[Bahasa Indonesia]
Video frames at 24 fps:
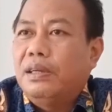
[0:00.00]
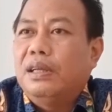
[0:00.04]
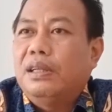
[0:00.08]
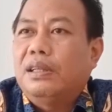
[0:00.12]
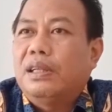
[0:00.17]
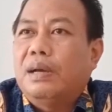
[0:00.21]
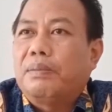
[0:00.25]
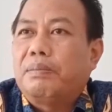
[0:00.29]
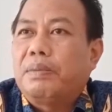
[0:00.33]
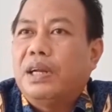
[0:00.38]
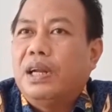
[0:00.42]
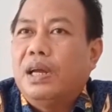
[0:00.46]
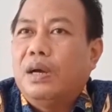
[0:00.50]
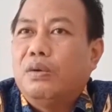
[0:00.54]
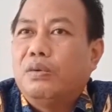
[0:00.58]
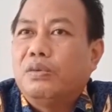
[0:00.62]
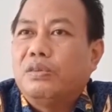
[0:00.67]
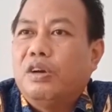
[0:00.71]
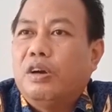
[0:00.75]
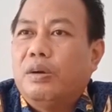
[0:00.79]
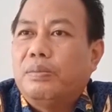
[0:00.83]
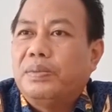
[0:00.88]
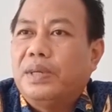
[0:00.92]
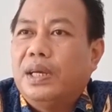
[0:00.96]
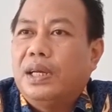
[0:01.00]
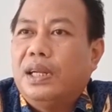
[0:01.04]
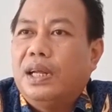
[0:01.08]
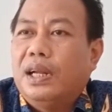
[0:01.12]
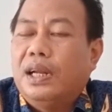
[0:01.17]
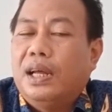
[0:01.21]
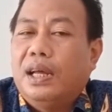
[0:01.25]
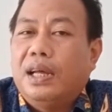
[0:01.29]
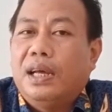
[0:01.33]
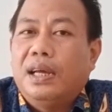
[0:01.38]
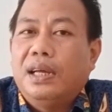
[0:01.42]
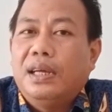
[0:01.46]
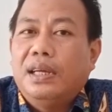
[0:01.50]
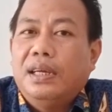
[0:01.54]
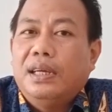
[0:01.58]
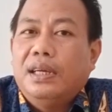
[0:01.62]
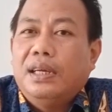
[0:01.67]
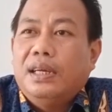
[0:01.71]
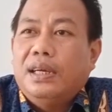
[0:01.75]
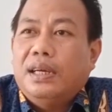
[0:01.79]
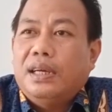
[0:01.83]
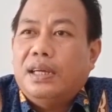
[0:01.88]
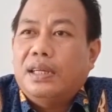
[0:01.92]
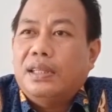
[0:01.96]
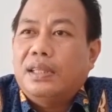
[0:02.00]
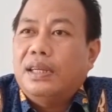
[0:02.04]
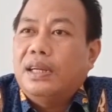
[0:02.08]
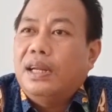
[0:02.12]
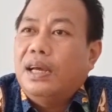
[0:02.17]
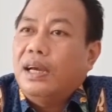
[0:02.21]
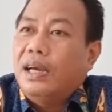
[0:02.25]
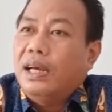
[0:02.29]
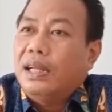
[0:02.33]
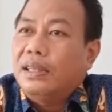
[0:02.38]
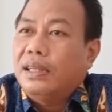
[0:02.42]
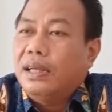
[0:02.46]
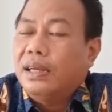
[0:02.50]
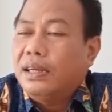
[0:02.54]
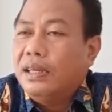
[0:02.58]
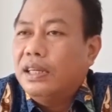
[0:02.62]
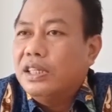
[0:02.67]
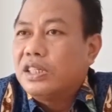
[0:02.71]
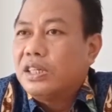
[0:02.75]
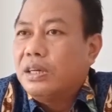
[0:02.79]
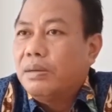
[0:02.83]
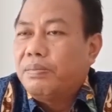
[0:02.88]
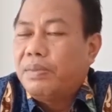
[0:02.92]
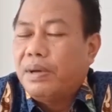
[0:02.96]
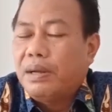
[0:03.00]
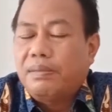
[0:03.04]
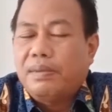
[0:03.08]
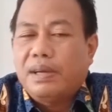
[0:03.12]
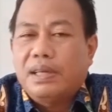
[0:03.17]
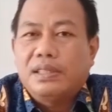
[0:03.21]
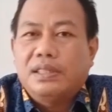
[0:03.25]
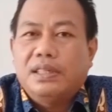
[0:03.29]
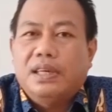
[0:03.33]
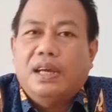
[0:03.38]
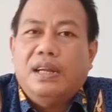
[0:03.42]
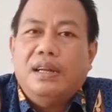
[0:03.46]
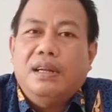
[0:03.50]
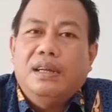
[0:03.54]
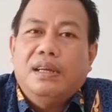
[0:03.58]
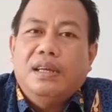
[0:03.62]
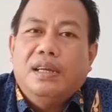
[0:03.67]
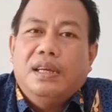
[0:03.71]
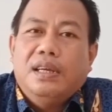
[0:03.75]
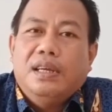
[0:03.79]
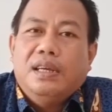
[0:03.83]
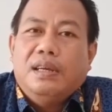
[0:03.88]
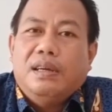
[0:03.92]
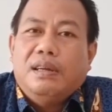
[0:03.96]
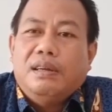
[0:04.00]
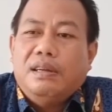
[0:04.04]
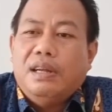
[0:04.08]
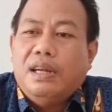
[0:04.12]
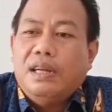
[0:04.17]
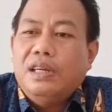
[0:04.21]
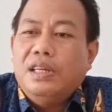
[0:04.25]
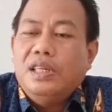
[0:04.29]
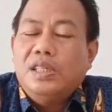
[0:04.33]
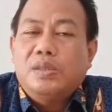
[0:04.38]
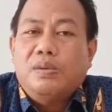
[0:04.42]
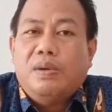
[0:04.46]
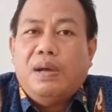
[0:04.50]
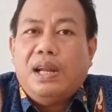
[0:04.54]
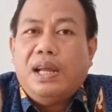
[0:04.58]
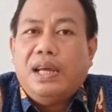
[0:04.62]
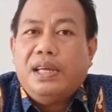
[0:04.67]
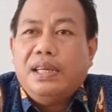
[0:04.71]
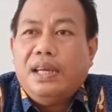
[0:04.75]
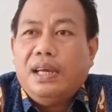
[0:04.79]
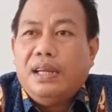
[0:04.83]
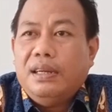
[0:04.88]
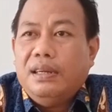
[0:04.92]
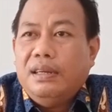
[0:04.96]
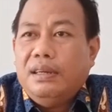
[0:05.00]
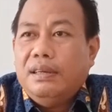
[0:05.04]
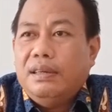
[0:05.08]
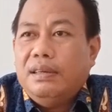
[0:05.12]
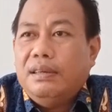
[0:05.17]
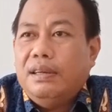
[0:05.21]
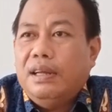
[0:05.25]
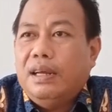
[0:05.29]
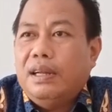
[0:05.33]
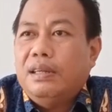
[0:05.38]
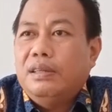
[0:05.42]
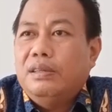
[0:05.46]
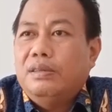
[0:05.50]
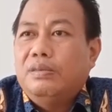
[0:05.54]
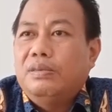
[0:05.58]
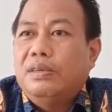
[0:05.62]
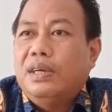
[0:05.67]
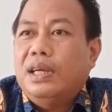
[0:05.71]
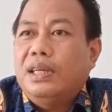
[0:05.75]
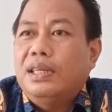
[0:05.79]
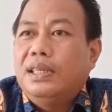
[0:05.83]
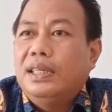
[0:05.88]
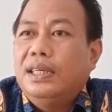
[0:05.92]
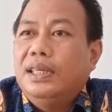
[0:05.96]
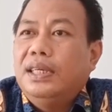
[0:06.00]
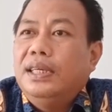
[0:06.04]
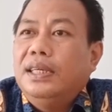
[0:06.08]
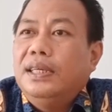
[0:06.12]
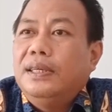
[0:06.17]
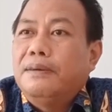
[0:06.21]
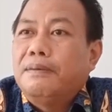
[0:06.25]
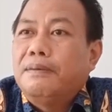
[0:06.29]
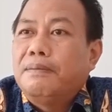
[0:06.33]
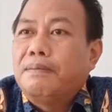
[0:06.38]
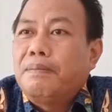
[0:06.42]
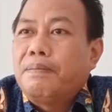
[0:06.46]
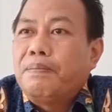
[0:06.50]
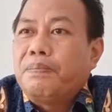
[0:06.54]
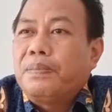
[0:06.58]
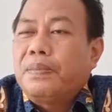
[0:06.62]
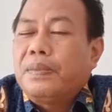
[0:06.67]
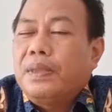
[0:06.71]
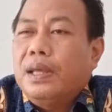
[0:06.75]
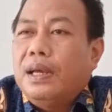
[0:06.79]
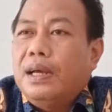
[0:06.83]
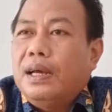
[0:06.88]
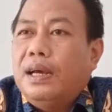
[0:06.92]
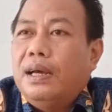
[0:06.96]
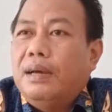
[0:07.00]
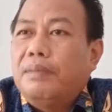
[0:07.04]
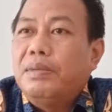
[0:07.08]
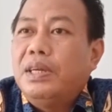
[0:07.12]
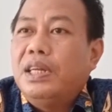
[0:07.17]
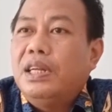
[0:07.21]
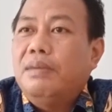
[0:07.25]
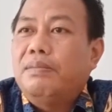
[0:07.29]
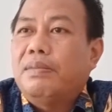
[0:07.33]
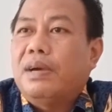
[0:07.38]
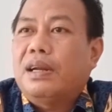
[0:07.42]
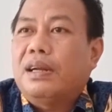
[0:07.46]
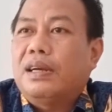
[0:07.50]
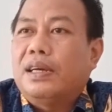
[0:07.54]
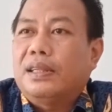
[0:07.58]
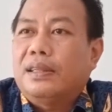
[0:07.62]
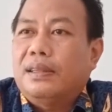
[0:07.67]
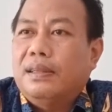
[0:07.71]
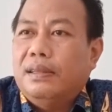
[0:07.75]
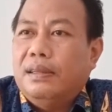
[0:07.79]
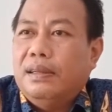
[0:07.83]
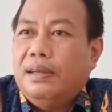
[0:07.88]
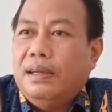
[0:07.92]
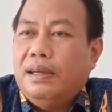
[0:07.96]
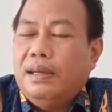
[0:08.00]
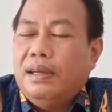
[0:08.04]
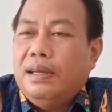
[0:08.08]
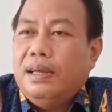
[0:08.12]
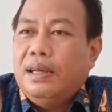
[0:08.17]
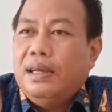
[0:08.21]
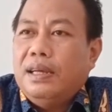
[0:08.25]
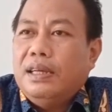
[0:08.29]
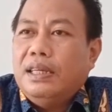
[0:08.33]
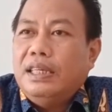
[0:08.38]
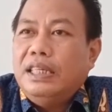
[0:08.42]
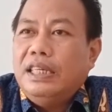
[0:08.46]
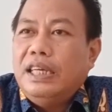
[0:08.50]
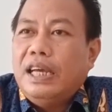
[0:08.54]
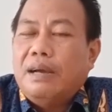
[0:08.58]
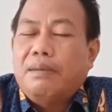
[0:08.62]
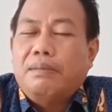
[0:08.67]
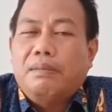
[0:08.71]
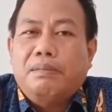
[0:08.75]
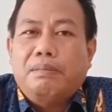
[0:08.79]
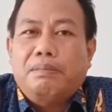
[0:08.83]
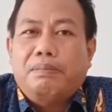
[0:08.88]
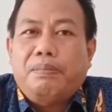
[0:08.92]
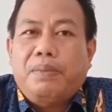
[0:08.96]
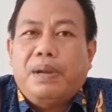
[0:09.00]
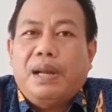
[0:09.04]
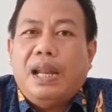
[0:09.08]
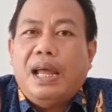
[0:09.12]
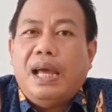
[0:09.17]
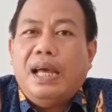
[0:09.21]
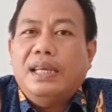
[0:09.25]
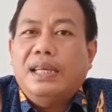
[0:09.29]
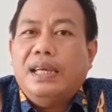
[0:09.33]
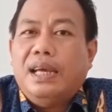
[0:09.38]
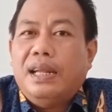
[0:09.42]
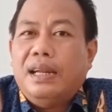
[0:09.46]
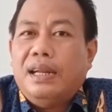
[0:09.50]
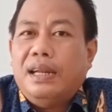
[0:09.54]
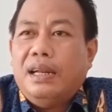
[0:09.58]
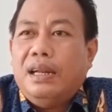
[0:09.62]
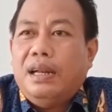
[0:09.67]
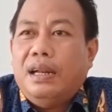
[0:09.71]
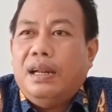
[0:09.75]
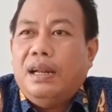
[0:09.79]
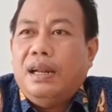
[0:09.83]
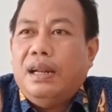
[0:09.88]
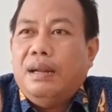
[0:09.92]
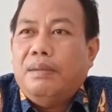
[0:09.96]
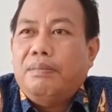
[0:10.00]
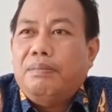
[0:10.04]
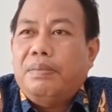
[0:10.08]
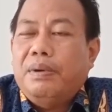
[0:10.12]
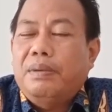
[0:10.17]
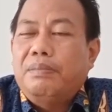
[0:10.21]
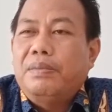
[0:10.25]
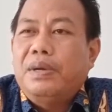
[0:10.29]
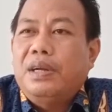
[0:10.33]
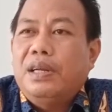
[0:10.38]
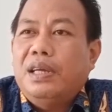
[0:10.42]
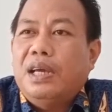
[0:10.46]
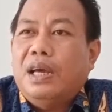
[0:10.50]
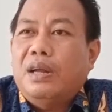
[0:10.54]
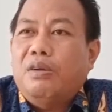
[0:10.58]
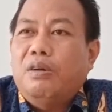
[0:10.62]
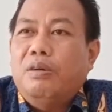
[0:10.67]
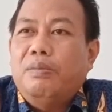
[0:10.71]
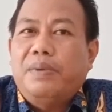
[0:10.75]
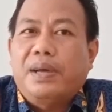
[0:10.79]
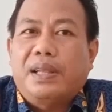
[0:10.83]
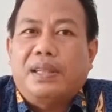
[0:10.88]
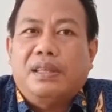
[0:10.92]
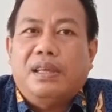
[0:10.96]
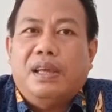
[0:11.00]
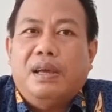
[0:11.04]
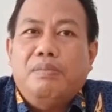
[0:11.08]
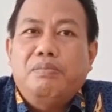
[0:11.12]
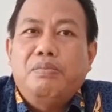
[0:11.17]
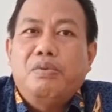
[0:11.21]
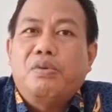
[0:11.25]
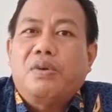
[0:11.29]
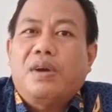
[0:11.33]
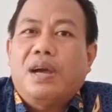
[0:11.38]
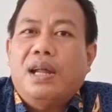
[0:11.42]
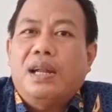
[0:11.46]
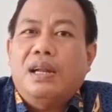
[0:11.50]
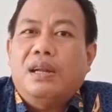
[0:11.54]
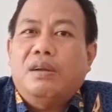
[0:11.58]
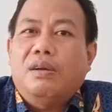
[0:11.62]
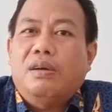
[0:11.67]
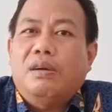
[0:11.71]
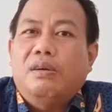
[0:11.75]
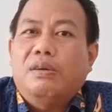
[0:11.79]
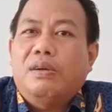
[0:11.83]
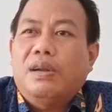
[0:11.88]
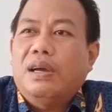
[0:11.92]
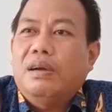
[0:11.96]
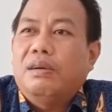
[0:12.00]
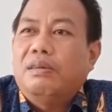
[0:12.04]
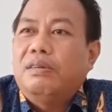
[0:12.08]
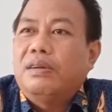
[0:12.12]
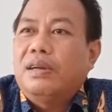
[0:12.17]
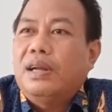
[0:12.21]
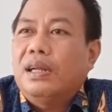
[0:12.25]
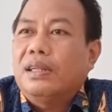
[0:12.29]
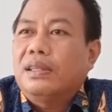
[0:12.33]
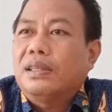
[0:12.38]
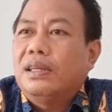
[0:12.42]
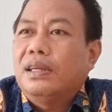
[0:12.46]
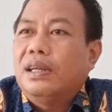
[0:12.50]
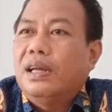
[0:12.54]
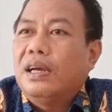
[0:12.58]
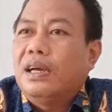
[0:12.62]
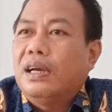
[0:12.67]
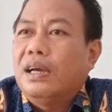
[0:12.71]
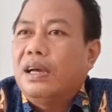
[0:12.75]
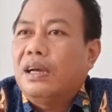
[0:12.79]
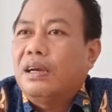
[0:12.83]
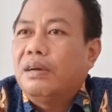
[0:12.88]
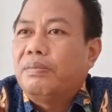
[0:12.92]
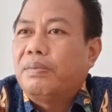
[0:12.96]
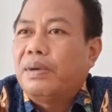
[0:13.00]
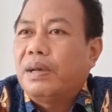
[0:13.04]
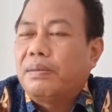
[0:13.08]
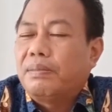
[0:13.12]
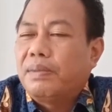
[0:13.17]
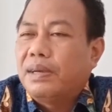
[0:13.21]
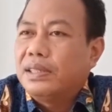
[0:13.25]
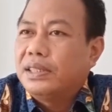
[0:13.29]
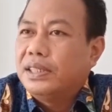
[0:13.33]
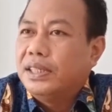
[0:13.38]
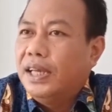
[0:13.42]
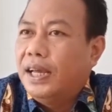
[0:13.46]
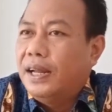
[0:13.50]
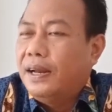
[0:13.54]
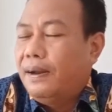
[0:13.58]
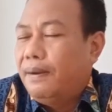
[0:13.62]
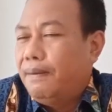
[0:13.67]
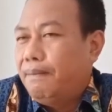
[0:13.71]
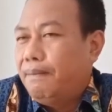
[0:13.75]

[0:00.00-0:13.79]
di penanggung jawabnya adalah Eh, tenaga teknis kefarmasian dan di swalayan dan juga di uh, minimarket yang pelayan pemberian obatnya bukan orang-orang tenaga kefarmasian